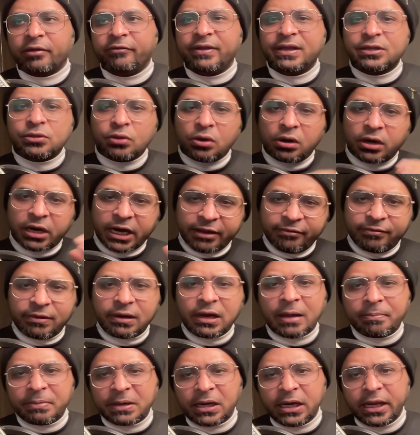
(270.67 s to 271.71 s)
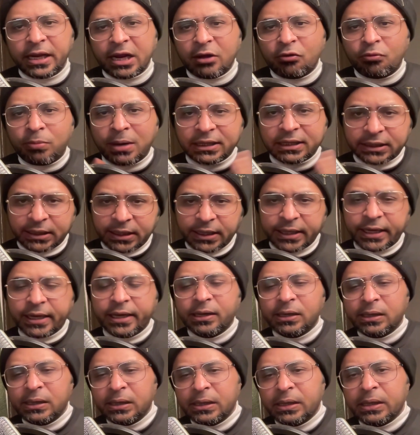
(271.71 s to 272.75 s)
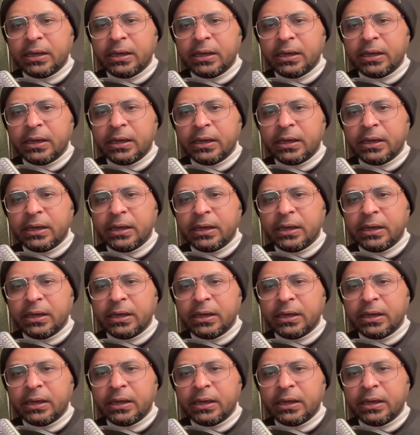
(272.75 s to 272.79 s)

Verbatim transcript: वीज़ ऑन अराइवल आपने लेना है वो बात अलग है